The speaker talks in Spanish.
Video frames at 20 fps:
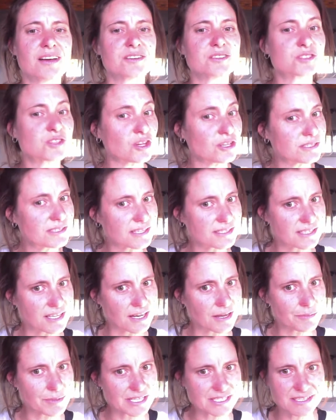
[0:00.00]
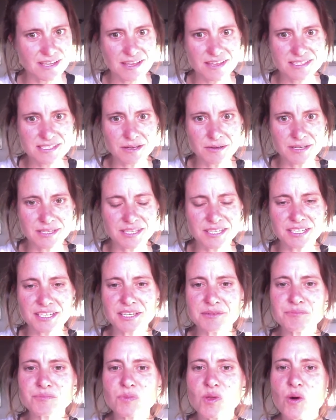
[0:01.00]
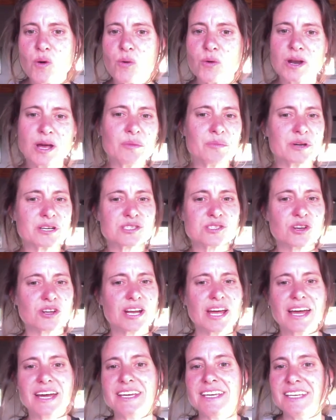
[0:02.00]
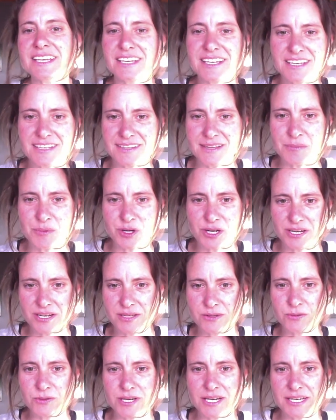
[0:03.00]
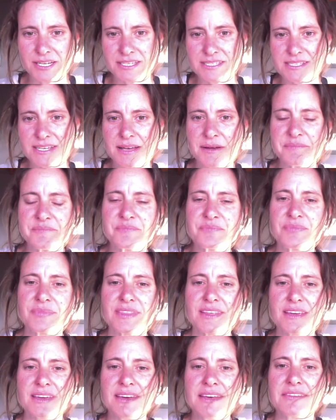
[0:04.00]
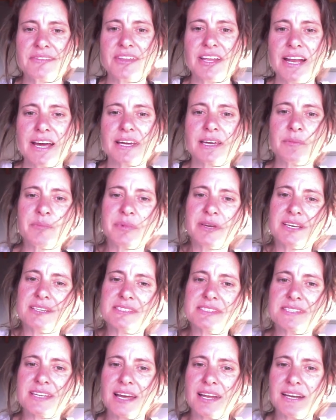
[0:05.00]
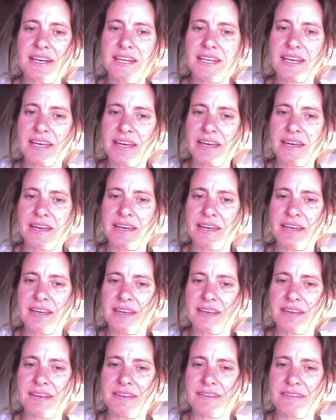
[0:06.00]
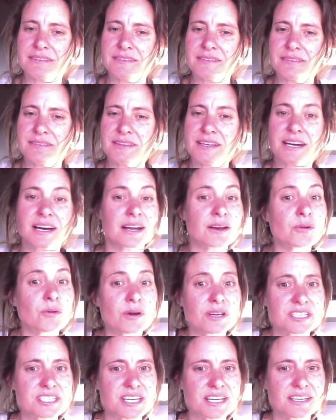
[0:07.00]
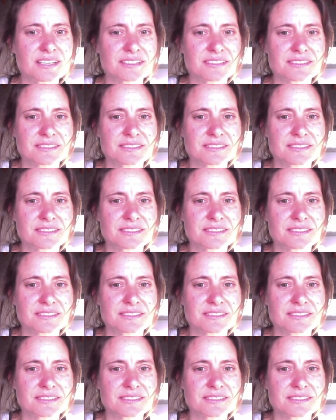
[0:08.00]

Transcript: Soy Cecilia Mercedes Sabatini, una persona inquieta por naturaleza, de las que piensan que dejar huella,